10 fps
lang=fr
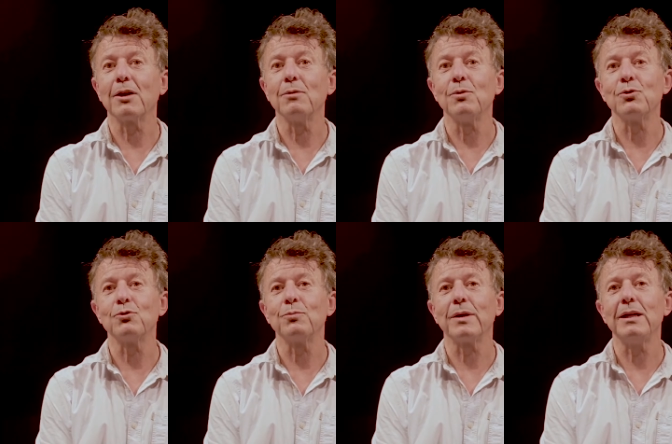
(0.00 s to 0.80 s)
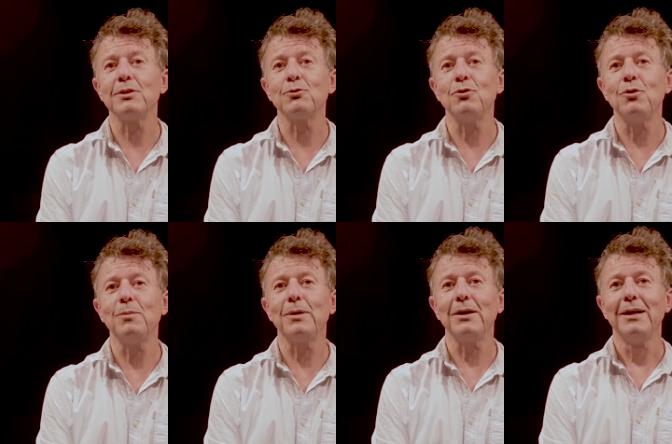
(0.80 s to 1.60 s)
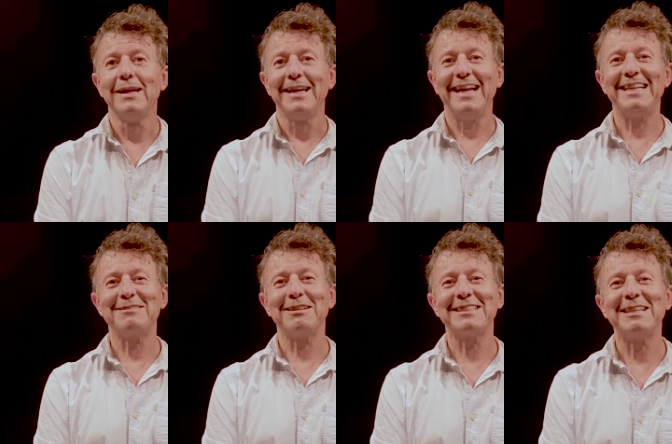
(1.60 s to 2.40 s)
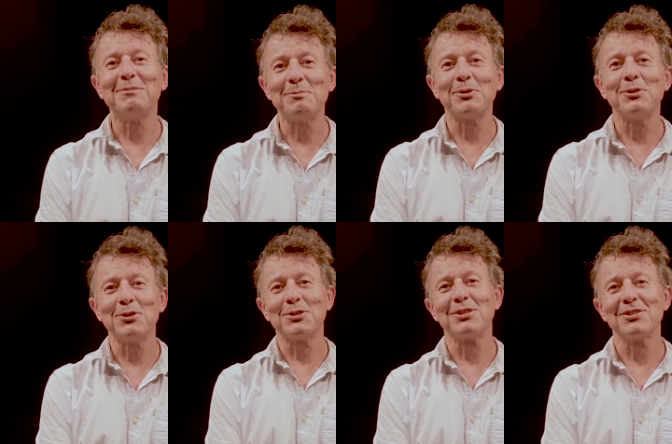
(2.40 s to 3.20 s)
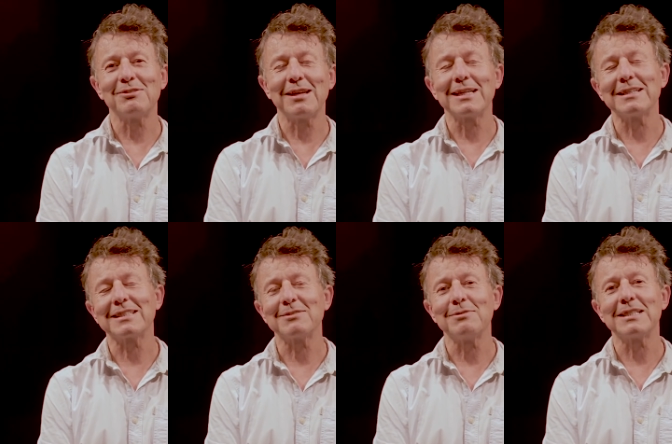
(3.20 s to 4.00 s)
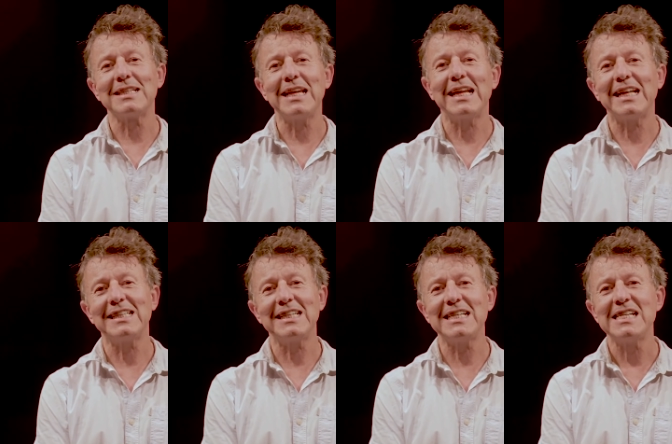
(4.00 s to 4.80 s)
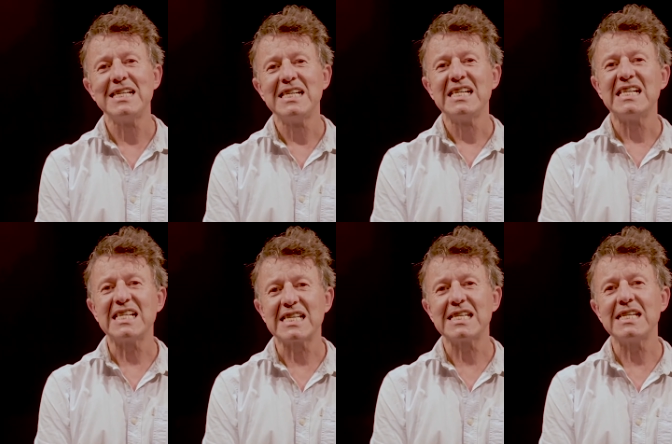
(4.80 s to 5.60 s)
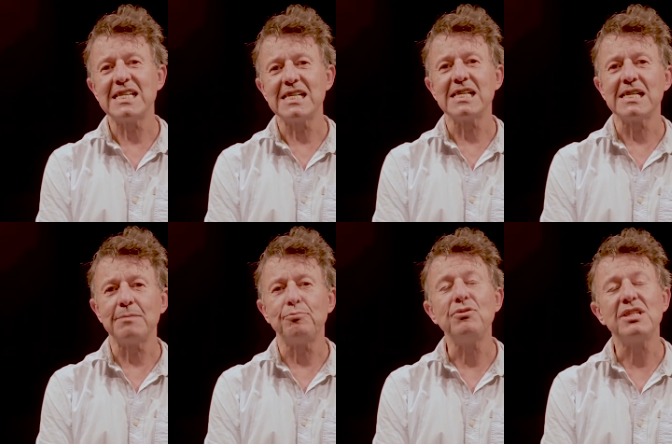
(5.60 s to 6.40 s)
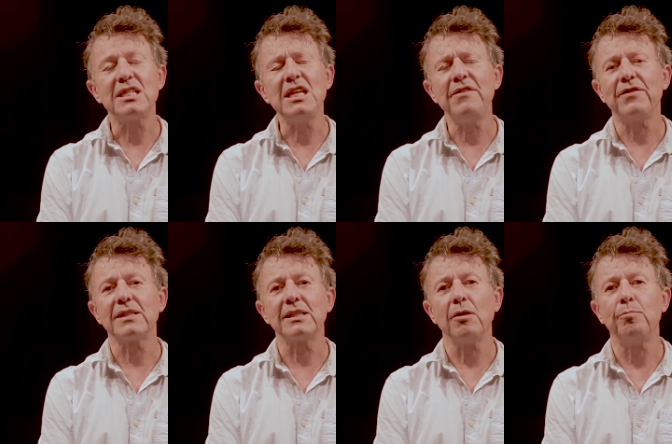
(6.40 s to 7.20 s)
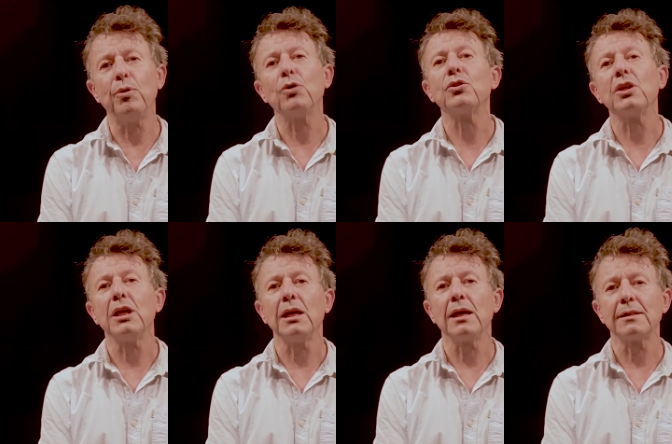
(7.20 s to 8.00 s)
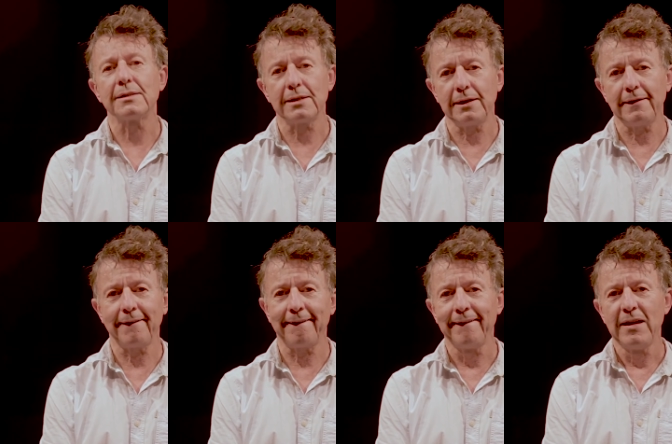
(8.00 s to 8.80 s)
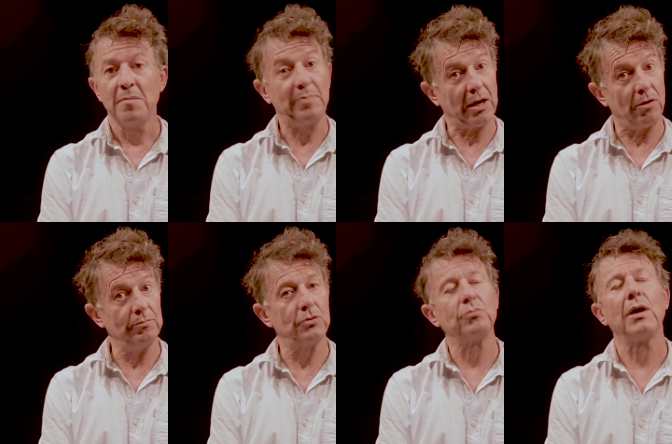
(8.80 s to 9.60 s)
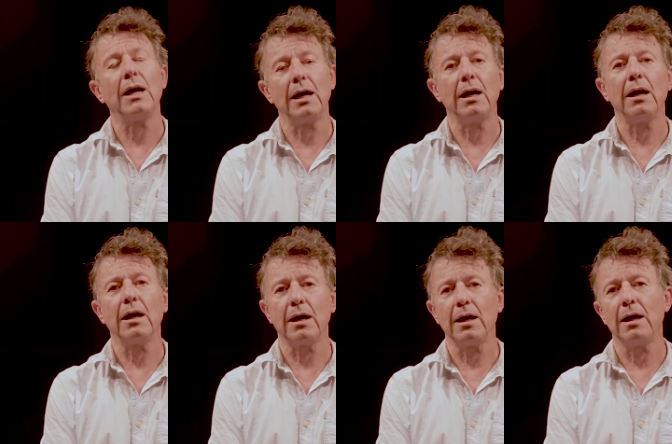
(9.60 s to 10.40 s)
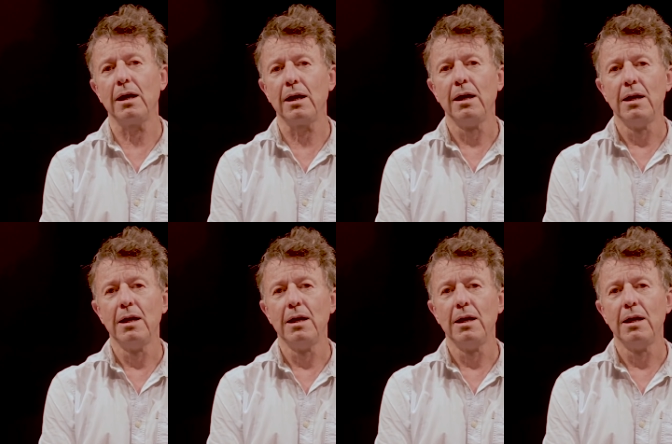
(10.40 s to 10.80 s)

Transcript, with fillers: Commençons par les ombres. Elles sont assez nombreuses. J'ai un garçon assez éclaté, assez euh, impulsif, assez emporté, assez euh, péremptoire,